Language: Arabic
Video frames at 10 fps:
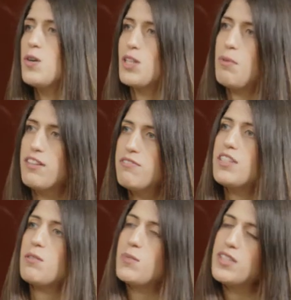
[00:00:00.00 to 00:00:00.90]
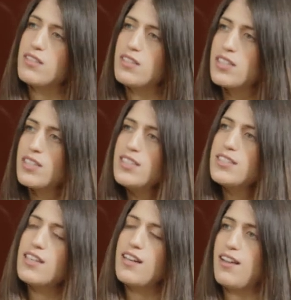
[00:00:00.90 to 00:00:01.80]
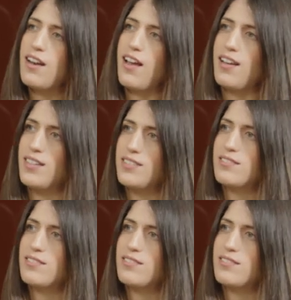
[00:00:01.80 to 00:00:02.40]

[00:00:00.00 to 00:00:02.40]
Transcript: طبعا في من الرخيص للغالي